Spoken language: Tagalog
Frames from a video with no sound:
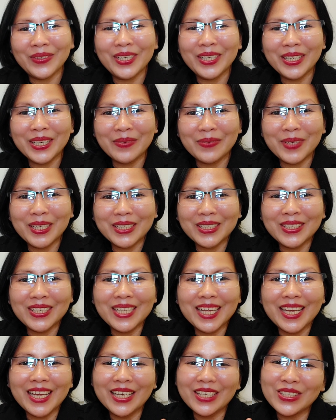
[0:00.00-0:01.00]
Welcome back to
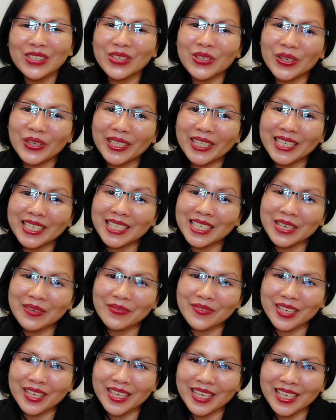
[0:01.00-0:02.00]
Lea's Journey
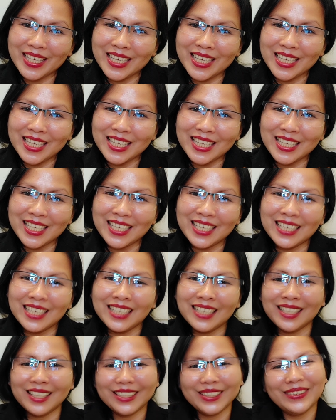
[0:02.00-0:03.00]
TV!
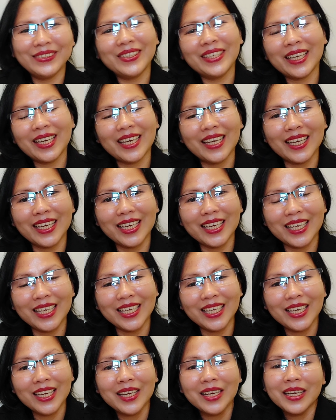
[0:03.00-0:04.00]
Okay,
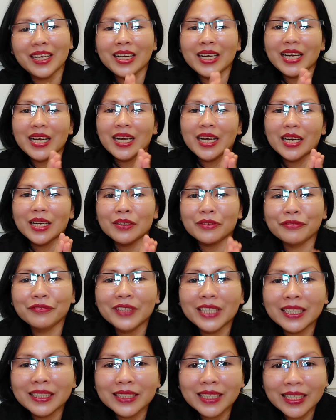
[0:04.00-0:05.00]
ang
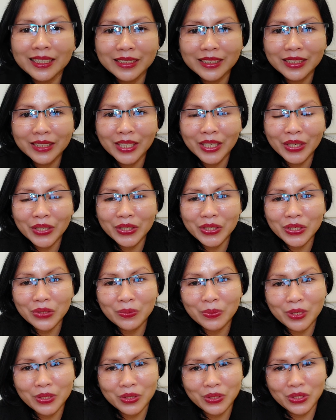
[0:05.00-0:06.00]
vlog natin ngayon is
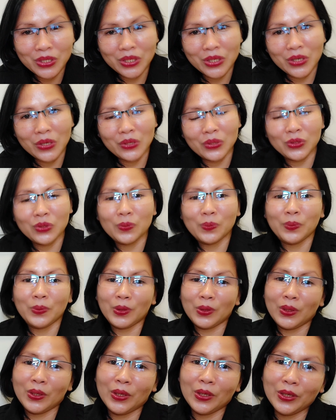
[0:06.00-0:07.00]
medyo seryoso
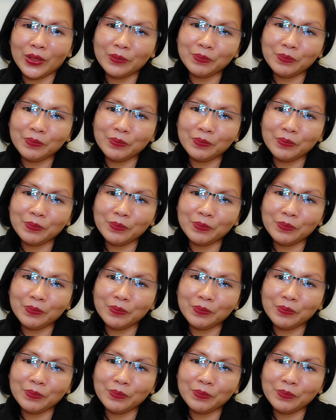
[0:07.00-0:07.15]
po.